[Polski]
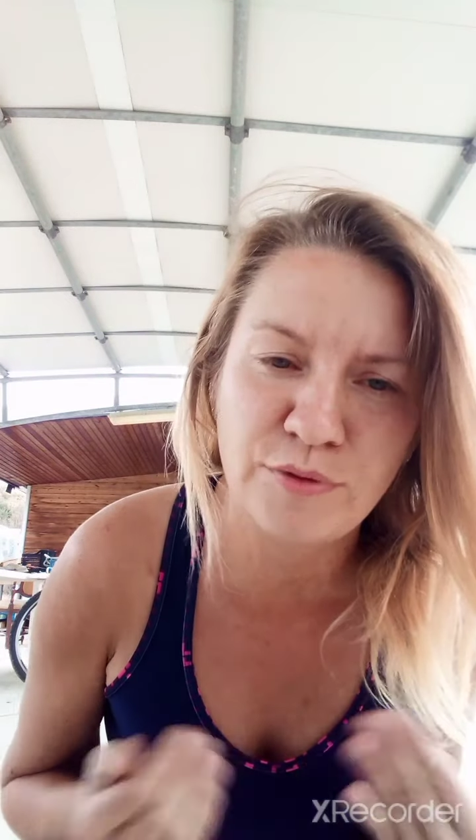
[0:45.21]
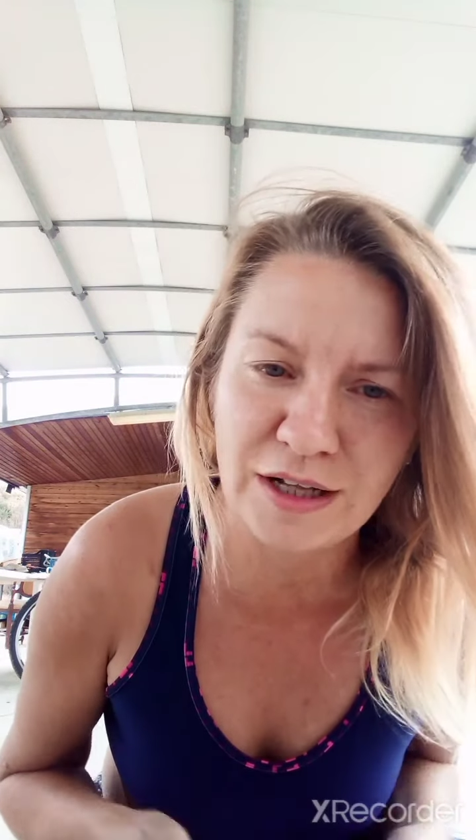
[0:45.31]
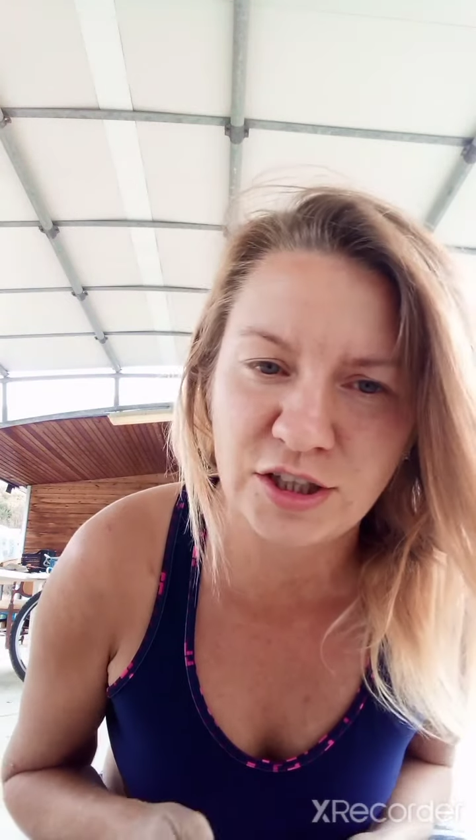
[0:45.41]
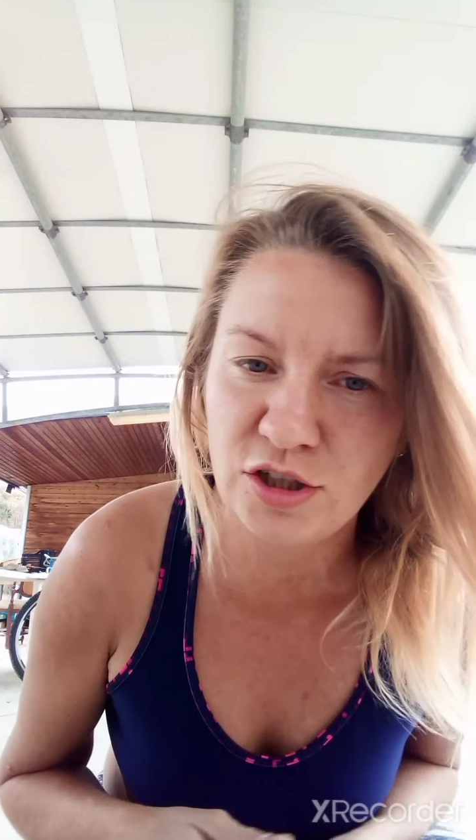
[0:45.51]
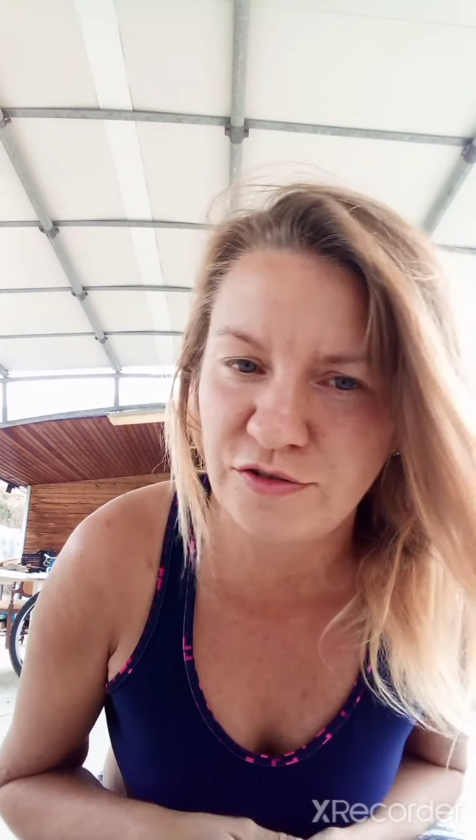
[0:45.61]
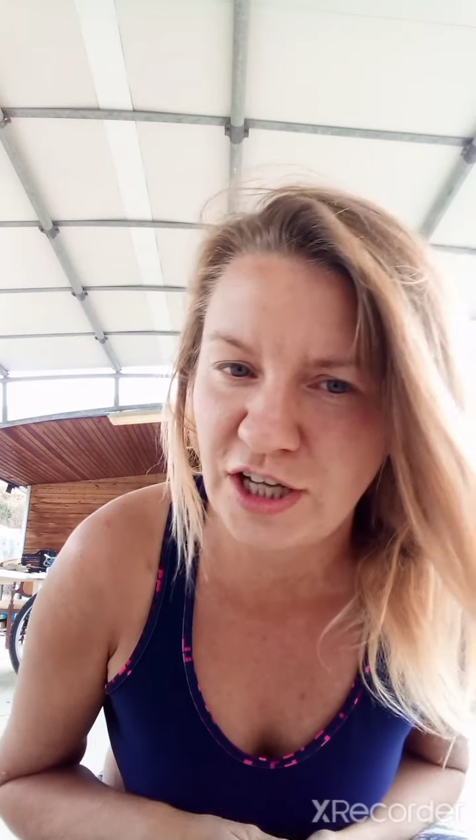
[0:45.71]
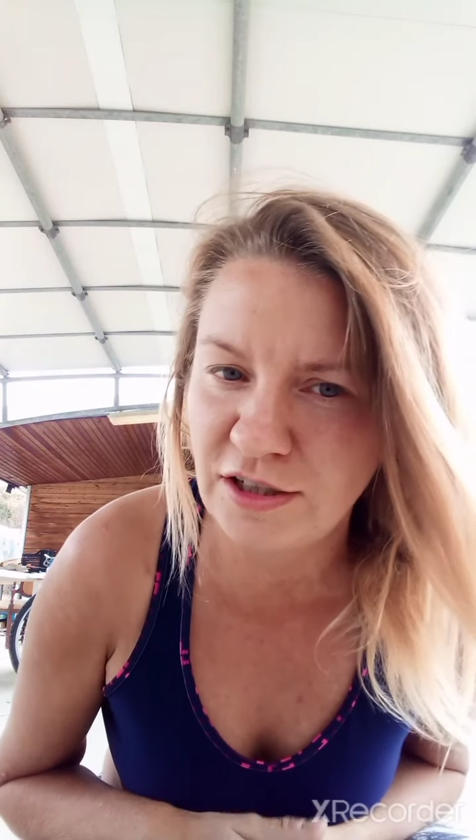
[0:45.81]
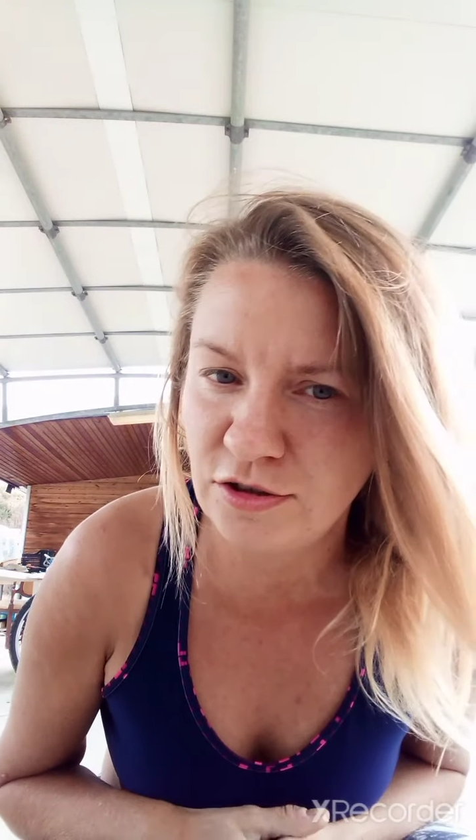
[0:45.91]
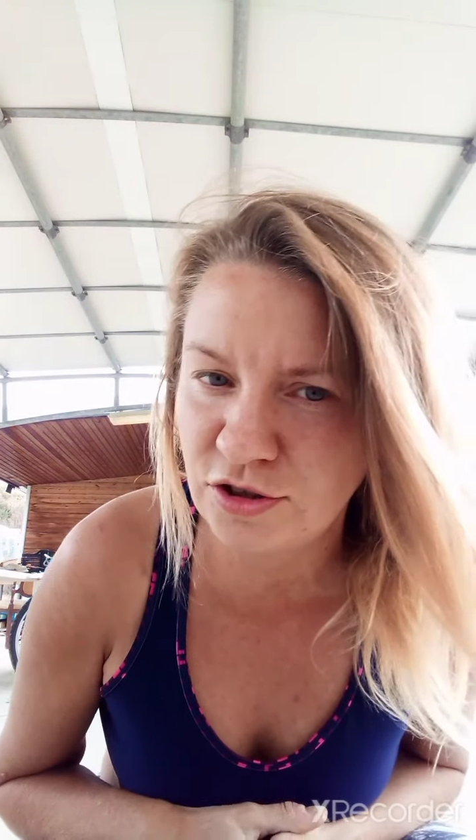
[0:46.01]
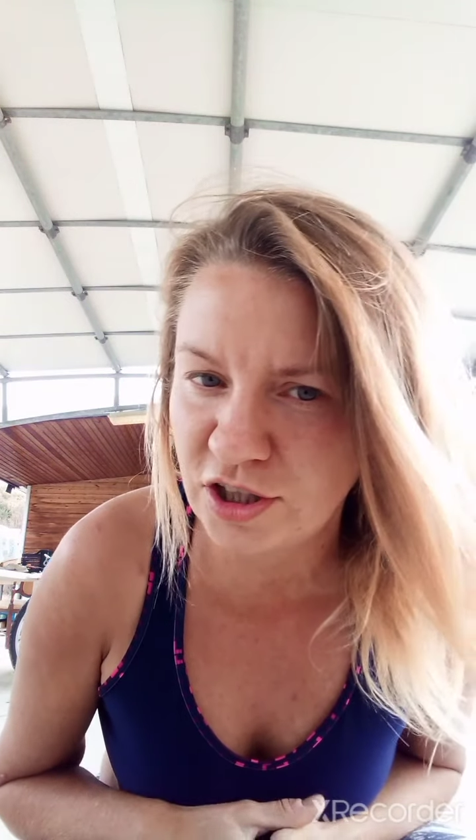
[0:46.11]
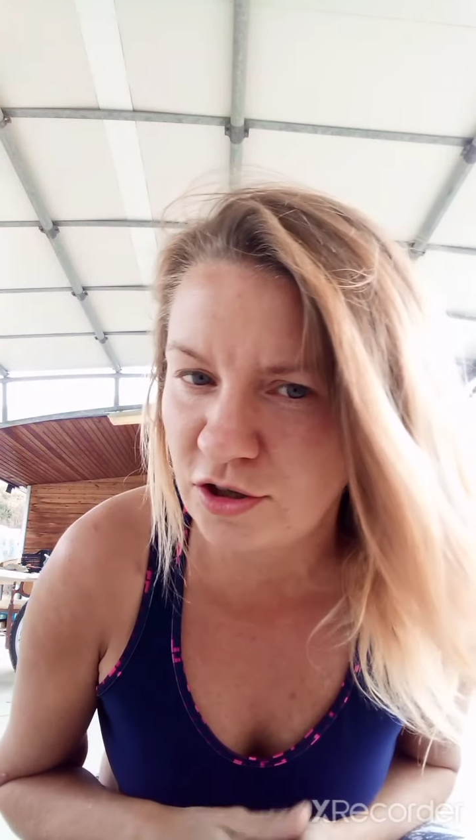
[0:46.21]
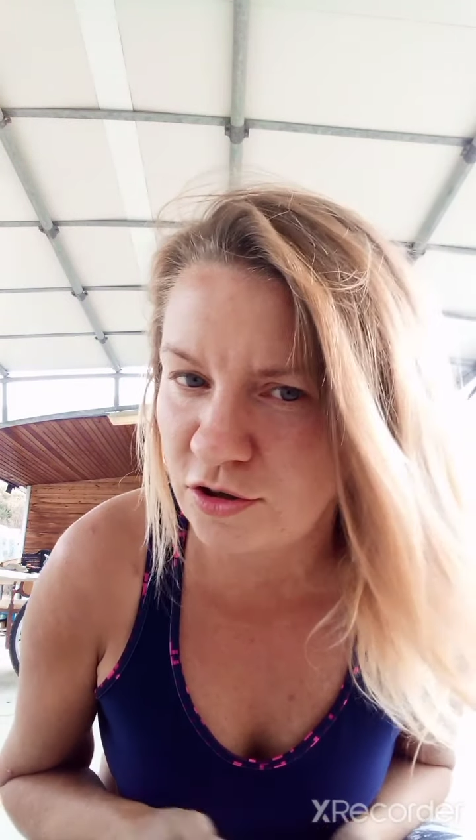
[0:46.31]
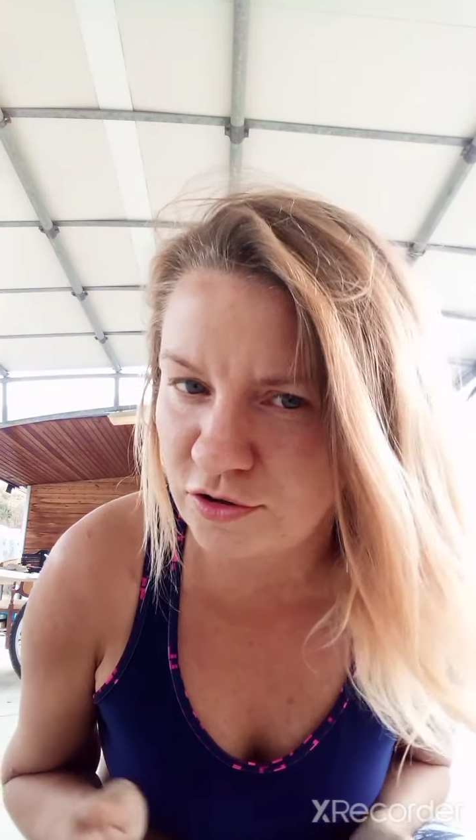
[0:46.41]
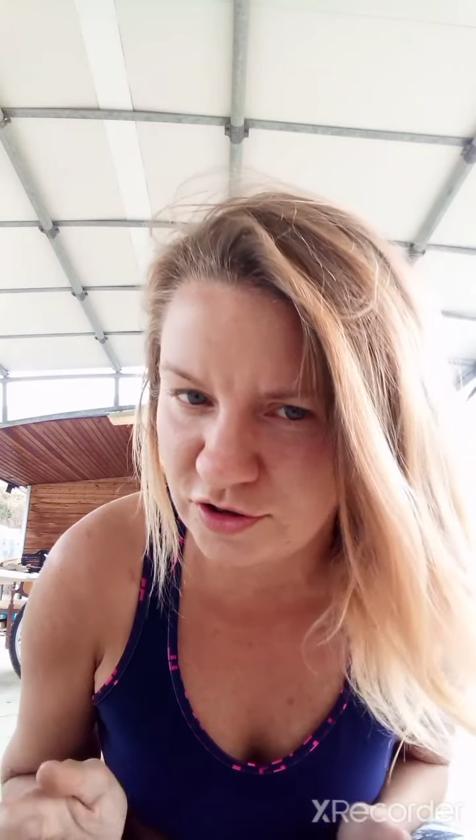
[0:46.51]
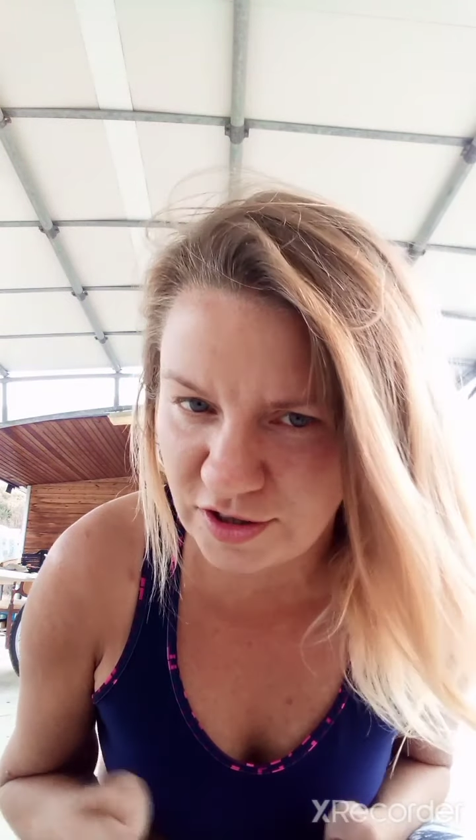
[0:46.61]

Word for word: Płatki owsiane do tego,